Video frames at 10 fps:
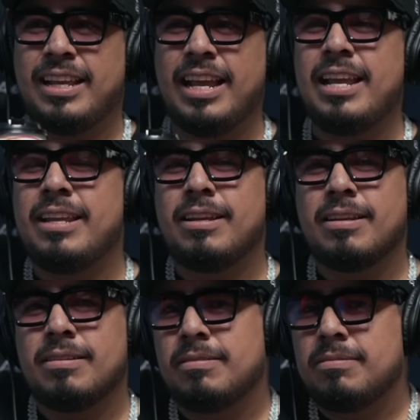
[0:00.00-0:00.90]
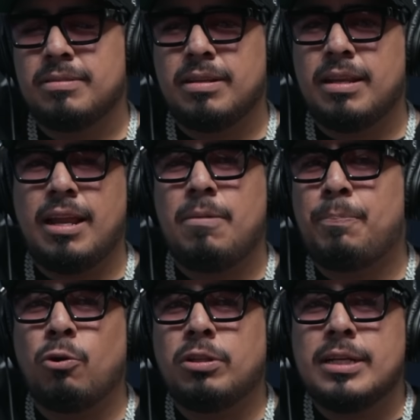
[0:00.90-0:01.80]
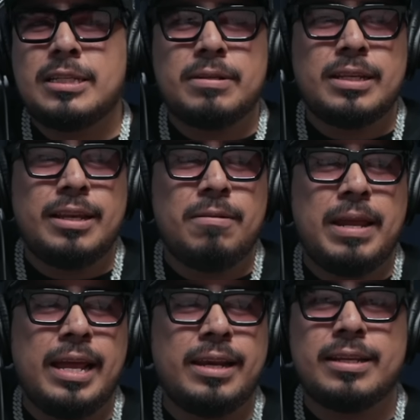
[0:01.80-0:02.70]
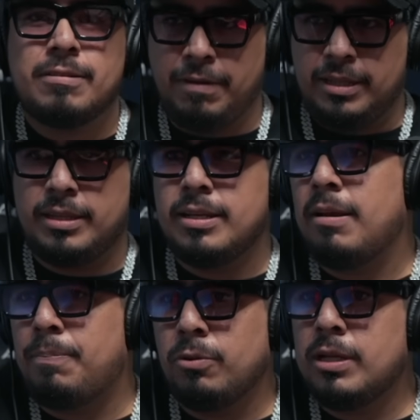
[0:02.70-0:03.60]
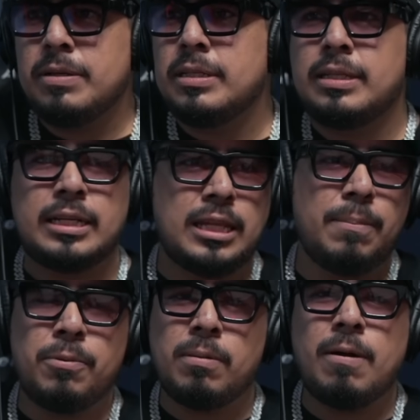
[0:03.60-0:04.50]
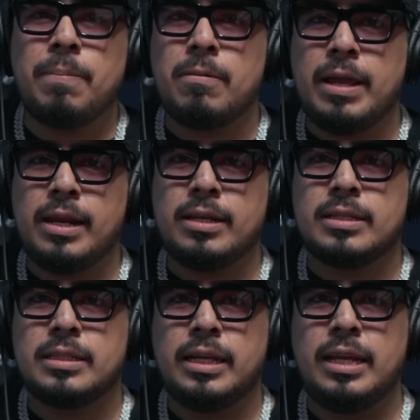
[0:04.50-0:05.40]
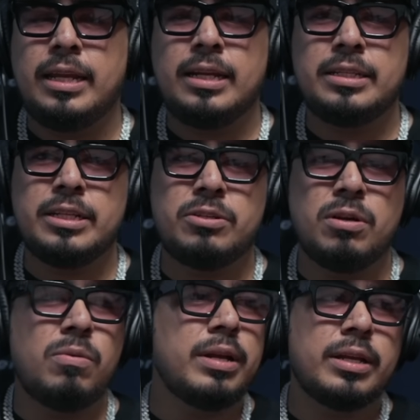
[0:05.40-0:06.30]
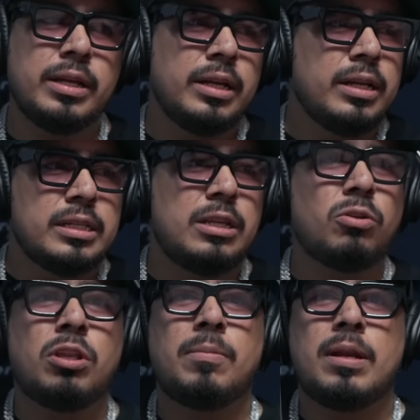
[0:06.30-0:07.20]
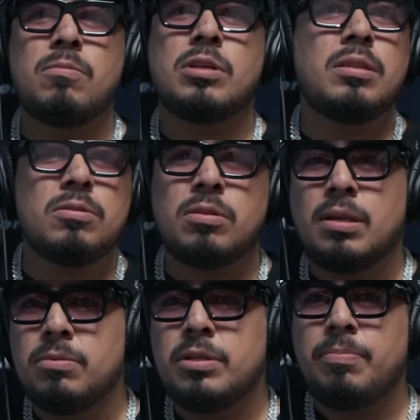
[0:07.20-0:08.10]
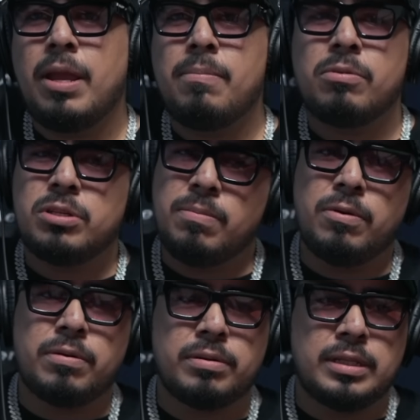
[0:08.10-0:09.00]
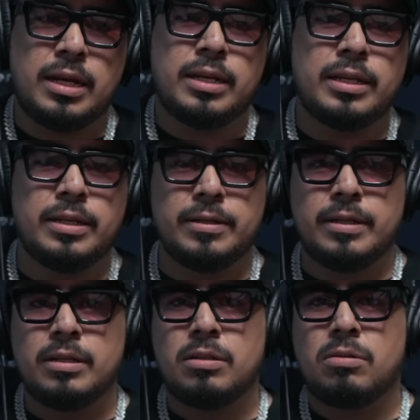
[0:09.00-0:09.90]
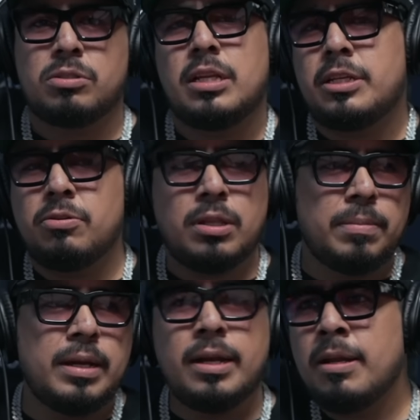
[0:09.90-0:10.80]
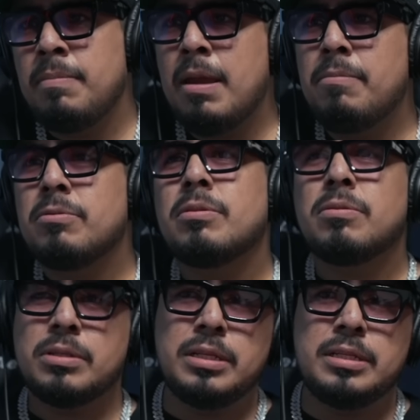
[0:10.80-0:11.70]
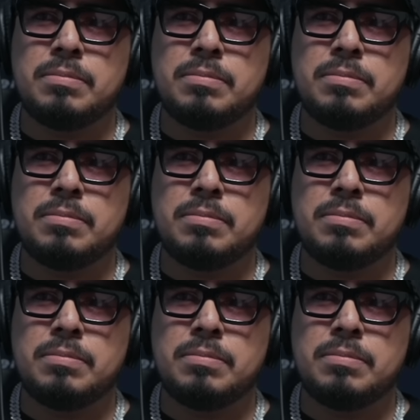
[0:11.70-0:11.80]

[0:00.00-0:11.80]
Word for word: Ey, el podcast iba a salir el viernes. Fíjate, el podcast ya estaba programado para el viernes. Y le dije al Checho, eh, güey, si lo terminamos antes, lo soltamos en miembro. Simón, sale. sale. O sea, el Checho también gana de miembros, entonces dice,